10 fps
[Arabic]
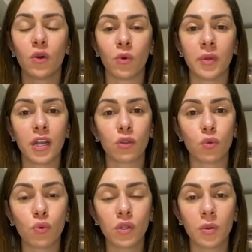ومنها
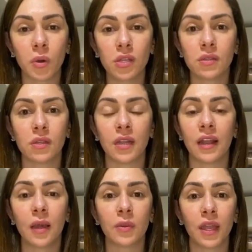دهون البطن اللي
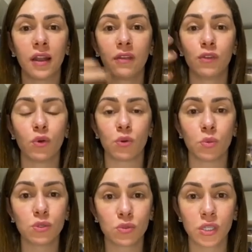هي بتخلي فيه هرمونز